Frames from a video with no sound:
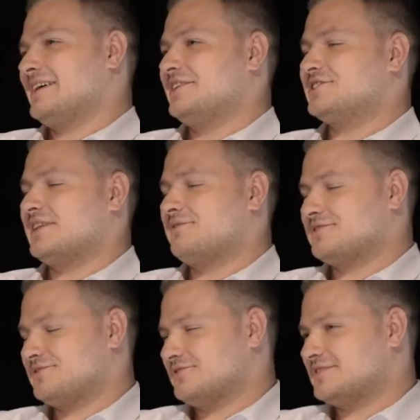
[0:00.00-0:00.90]
Jeszcze
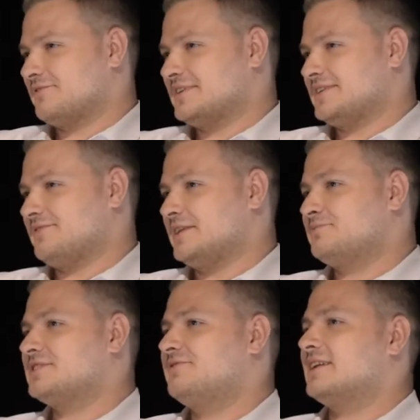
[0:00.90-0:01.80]
nawiązując do festiwali, przez
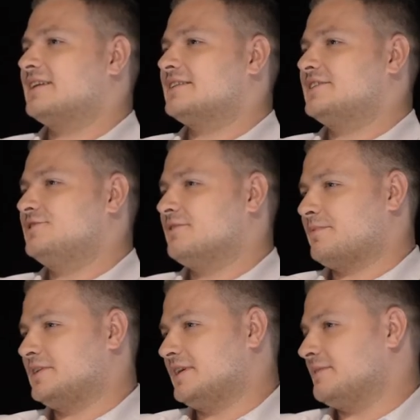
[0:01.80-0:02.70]
wiele lat jeździła Pani
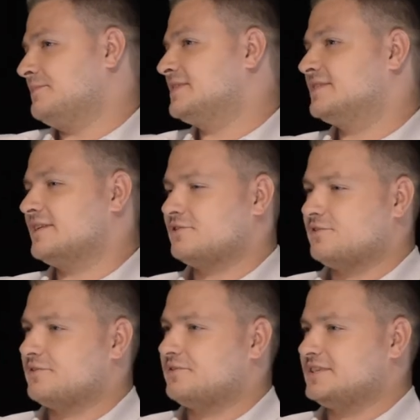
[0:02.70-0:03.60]
na międzynarodowe
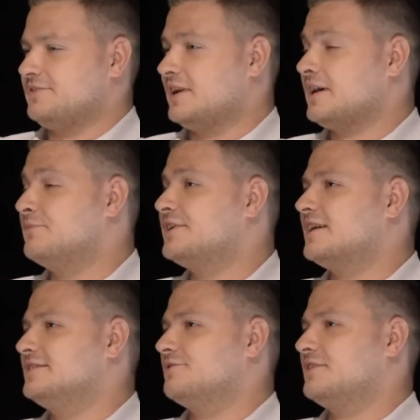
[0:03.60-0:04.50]
festiwale, aby
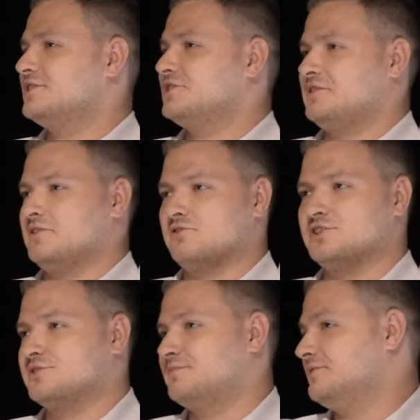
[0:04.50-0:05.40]
realizować
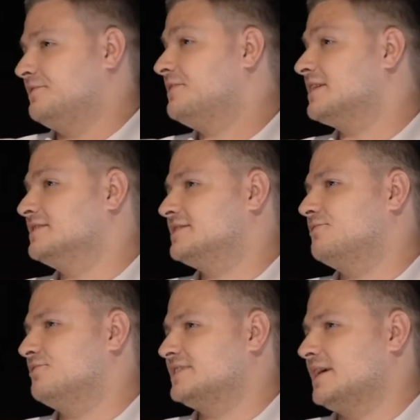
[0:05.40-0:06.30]
chociażby wywiady z
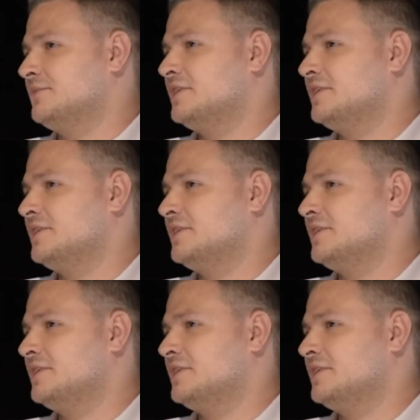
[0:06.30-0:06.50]
twórcami.